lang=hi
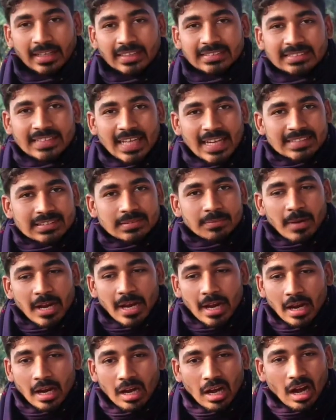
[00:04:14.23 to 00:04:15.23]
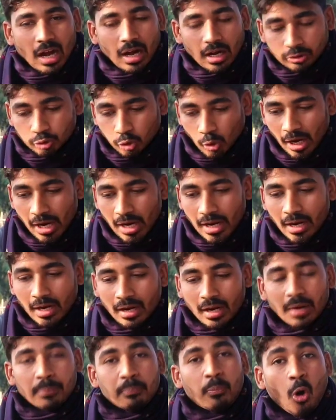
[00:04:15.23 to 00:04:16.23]
इस देश में जो
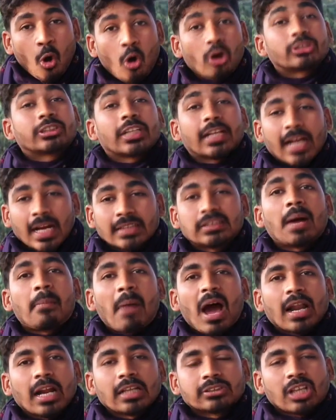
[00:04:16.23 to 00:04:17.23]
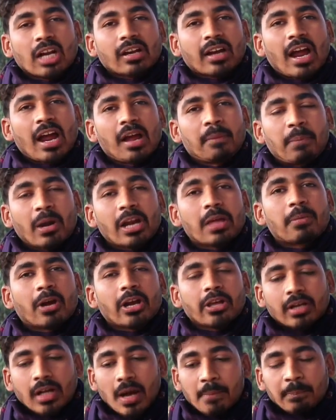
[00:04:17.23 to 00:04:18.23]
है फोर जी का जमाना चल रहा है बड़ी
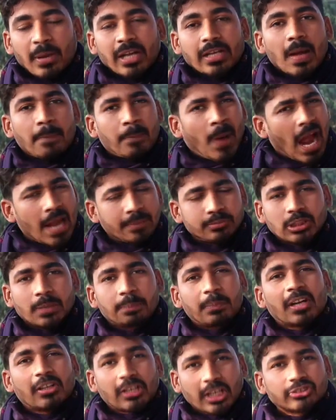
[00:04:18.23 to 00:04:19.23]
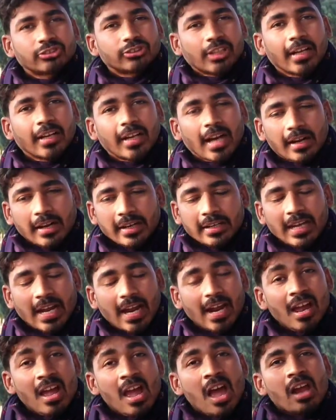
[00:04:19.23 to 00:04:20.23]
बड़ी कंपनियां फाइव जी पे टेस्टिंग कर रही
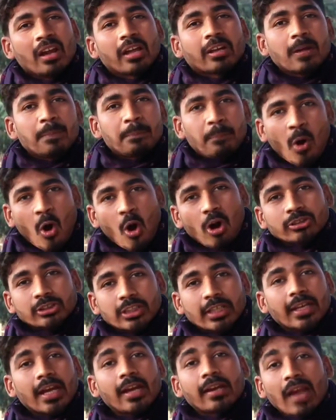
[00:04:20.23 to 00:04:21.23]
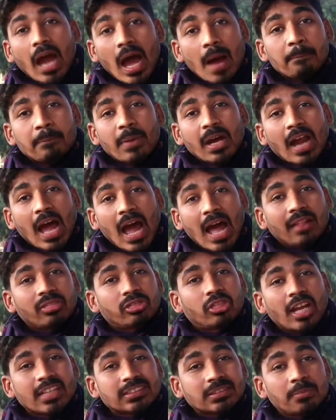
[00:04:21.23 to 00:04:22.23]
हैं लेकिन फोर जी के नाम पर आज
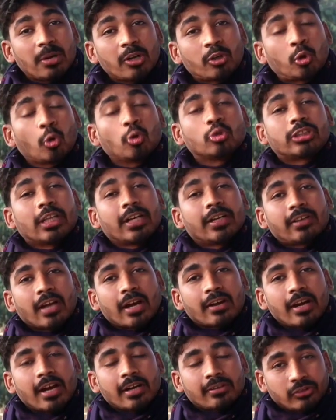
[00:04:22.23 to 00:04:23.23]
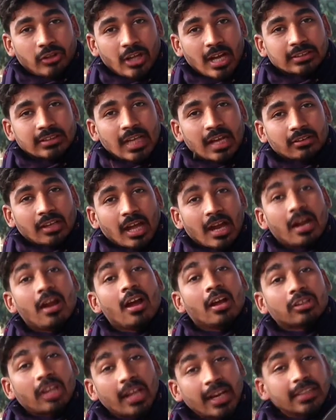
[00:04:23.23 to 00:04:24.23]
देश में टू जी इंटरनेट दिया जाता
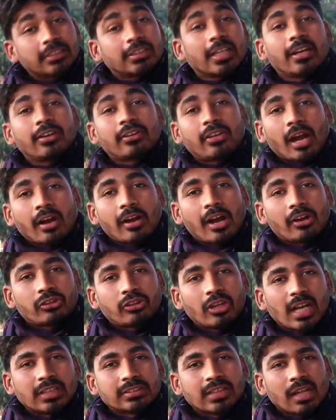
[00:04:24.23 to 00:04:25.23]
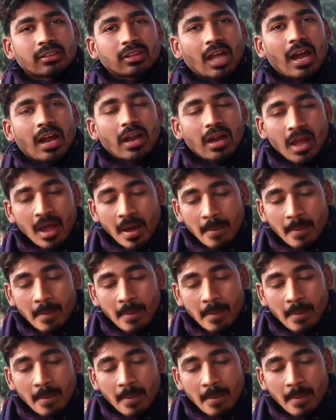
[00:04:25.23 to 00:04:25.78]
है थ्री जी इंटरनेट दिया जाता है